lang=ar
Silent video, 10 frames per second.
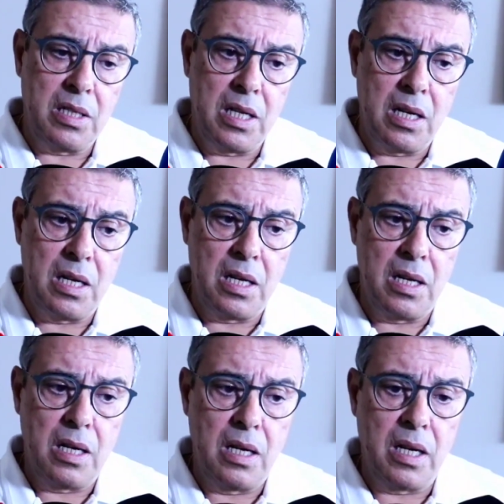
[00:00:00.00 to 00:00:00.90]
ديال
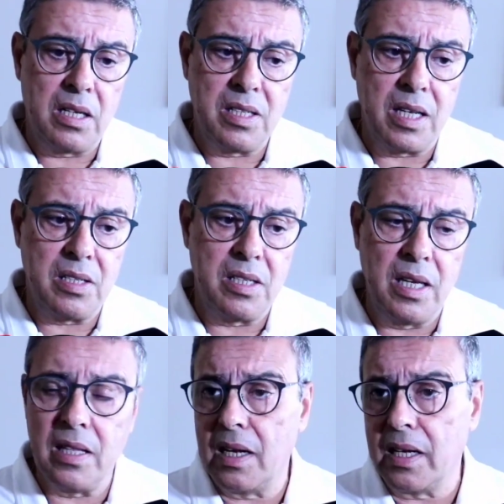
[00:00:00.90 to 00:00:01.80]
اللي خصها
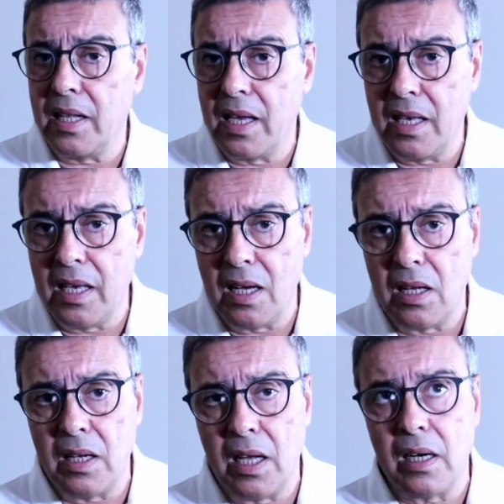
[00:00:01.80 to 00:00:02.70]
السياده
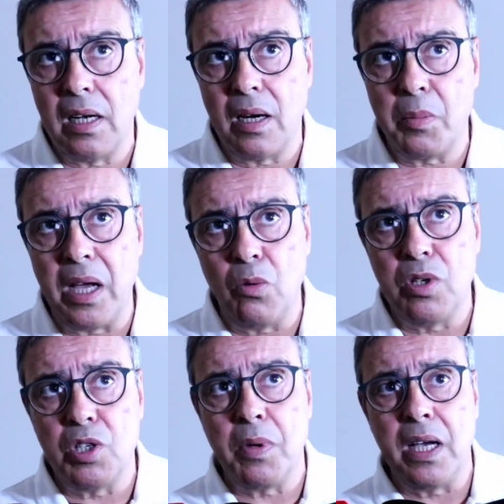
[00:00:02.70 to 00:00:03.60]
الغذائيه نهار الاربعاء
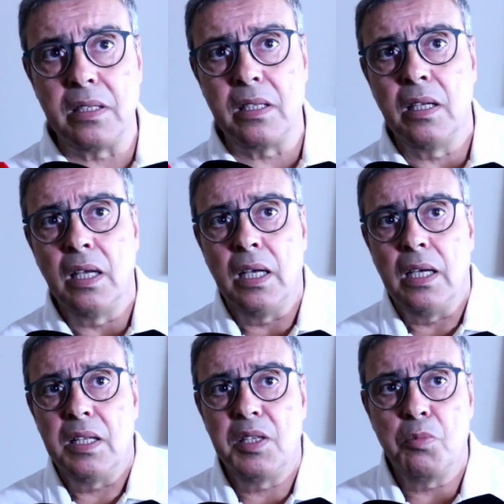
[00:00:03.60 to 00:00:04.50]
واللي جمعات
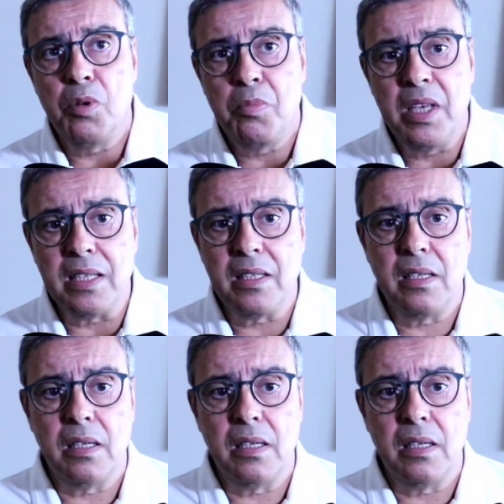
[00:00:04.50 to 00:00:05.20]
800